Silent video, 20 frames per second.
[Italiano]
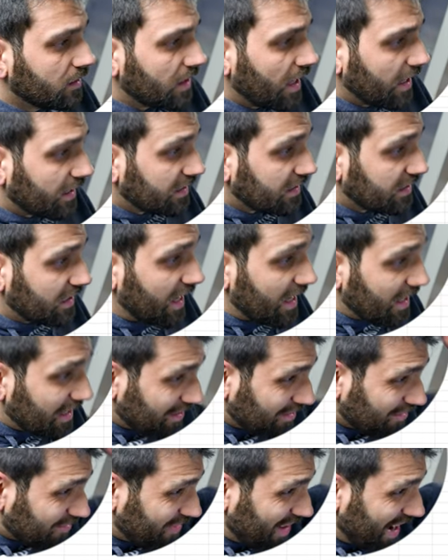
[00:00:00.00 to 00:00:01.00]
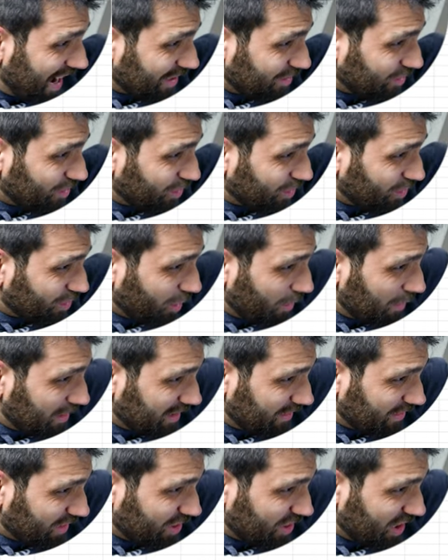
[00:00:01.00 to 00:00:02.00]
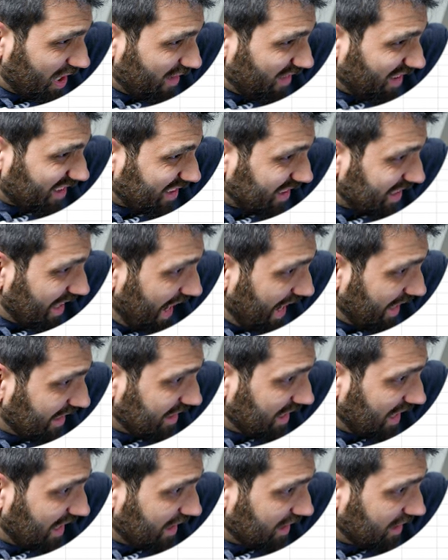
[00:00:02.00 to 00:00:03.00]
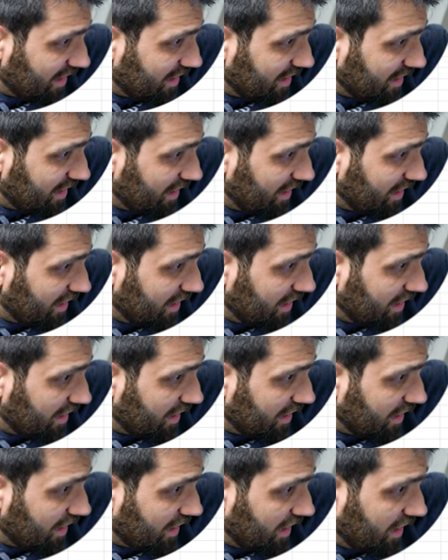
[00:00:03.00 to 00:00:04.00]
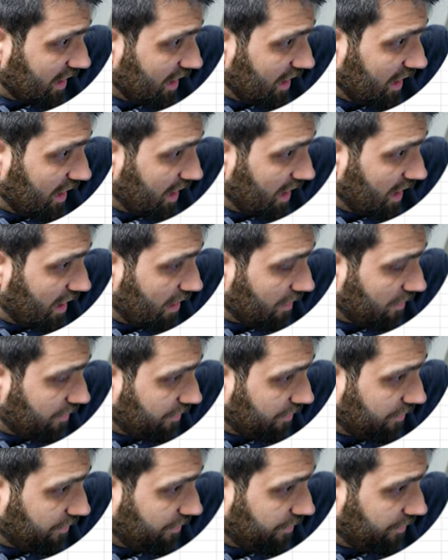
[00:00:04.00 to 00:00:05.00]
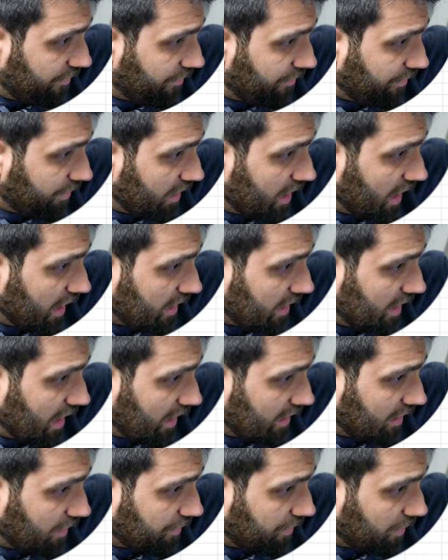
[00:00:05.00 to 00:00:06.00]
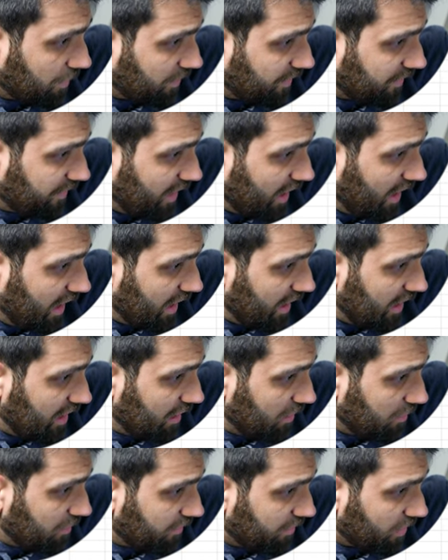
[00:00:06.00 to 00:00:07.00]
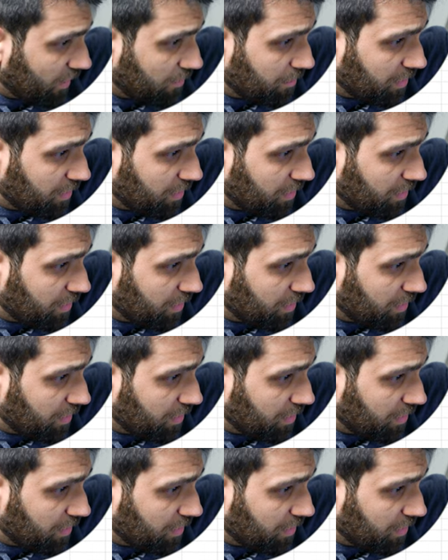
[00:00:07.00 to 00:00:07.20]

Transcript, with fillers: Da Excel vado come si faceva, data e get data from file, from